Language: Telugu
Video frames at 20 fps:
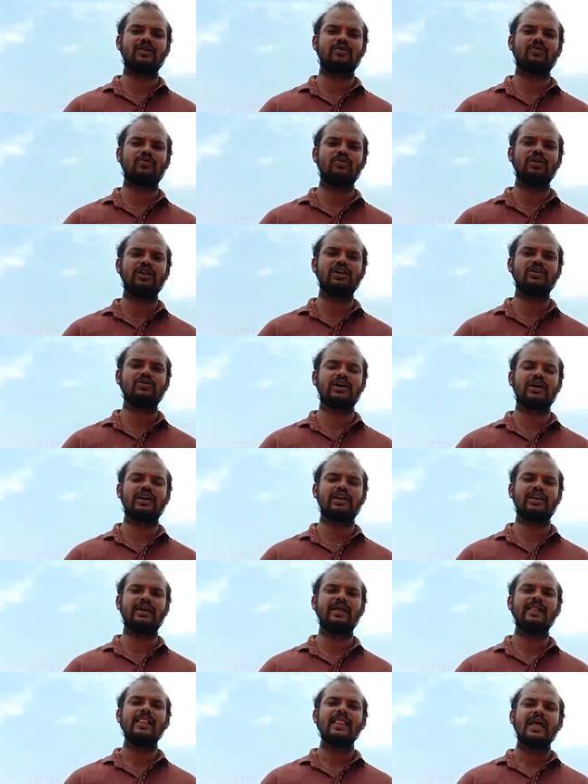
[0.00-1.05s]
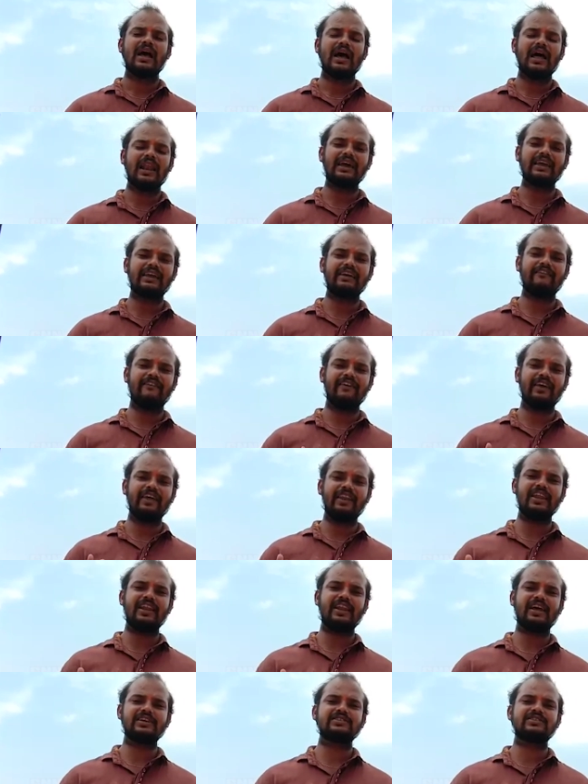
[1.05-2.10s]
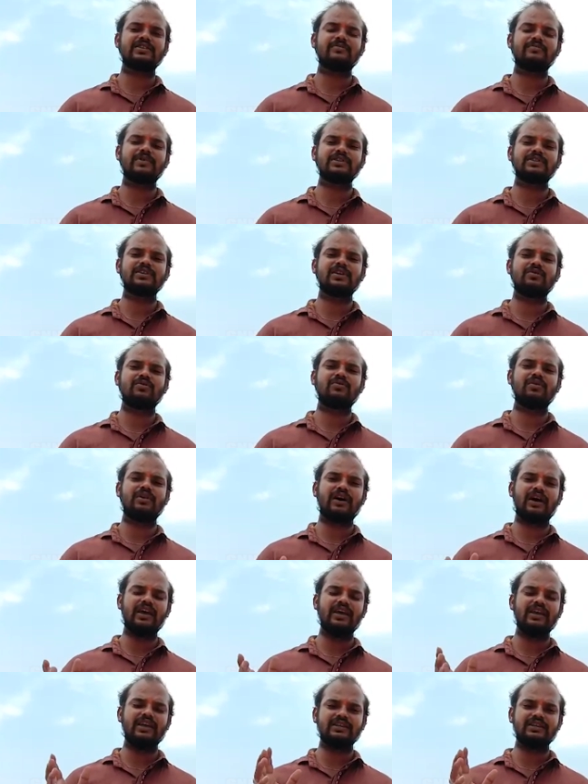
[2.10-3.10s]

కూలీలు కానీ అలాగే వేరే రాష్ట్రం ప్రజలు కూడా